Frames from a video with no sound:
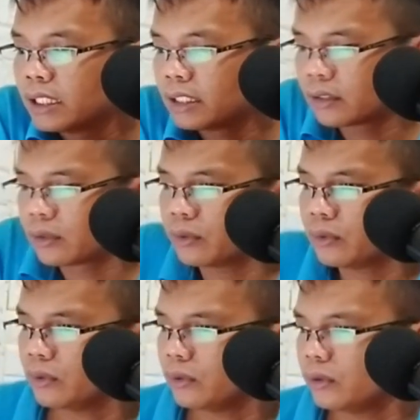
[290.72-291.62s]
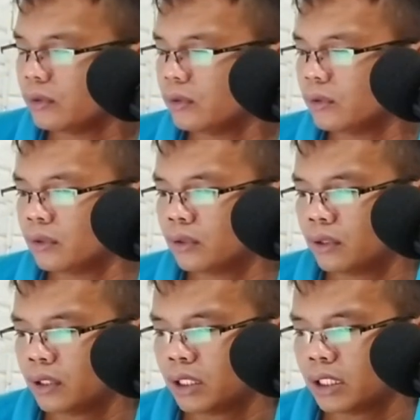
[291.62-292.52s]
itu
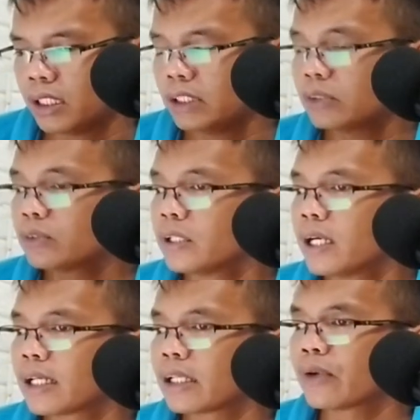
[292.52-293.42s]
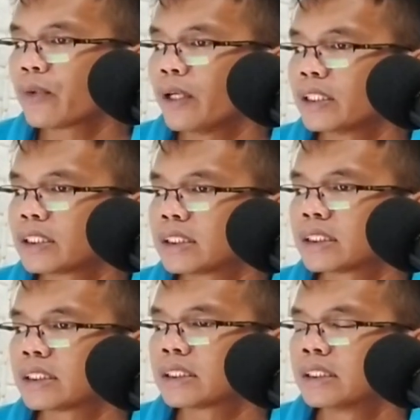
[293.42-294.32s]
dia sudah
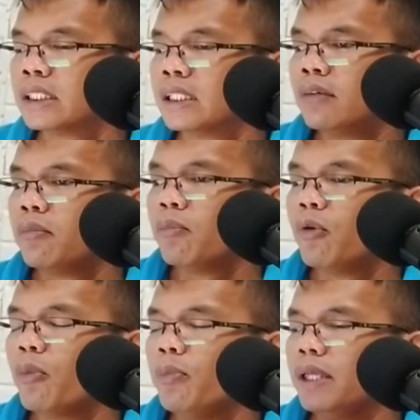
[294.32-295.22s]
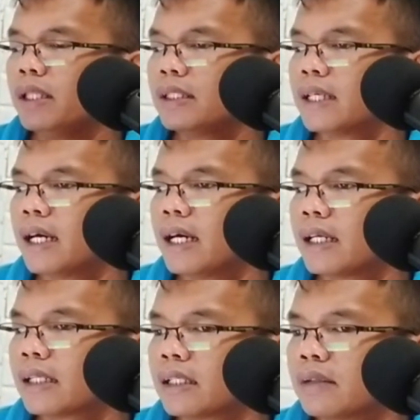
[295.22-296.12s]
request mobil
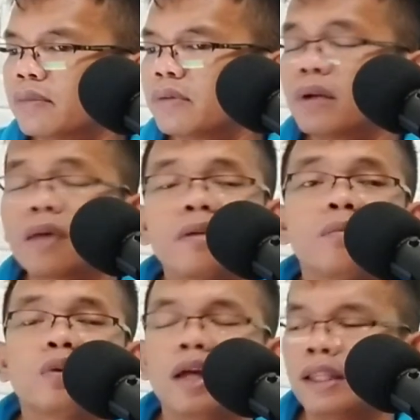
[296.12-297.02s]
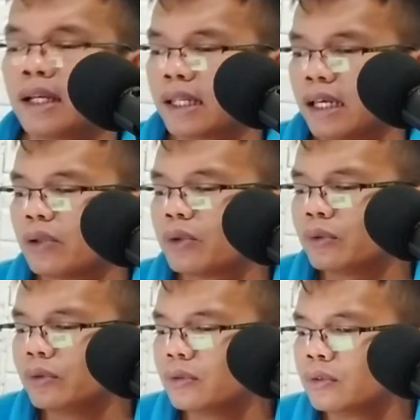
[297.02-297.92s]
dari beberapa bulan yang
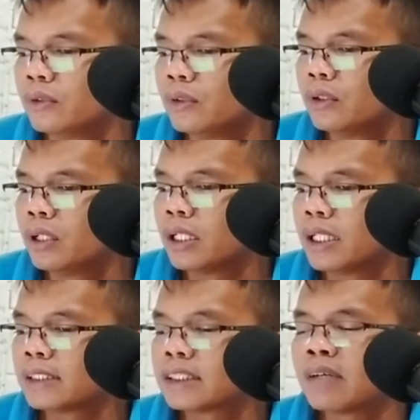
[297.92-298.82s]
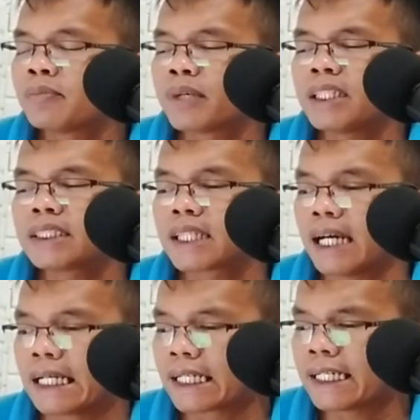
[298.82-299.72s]
lalu sampai
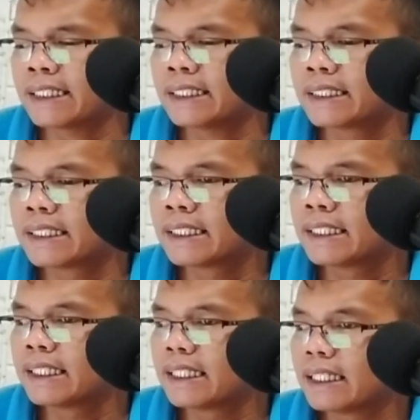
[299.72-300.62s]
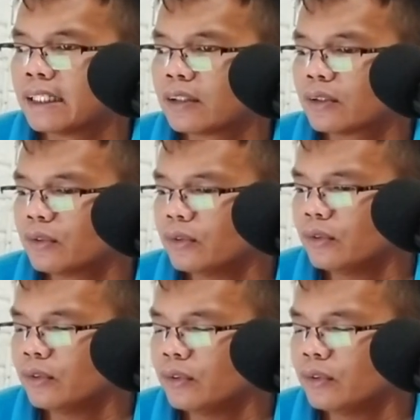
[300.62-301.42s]
sekarang itu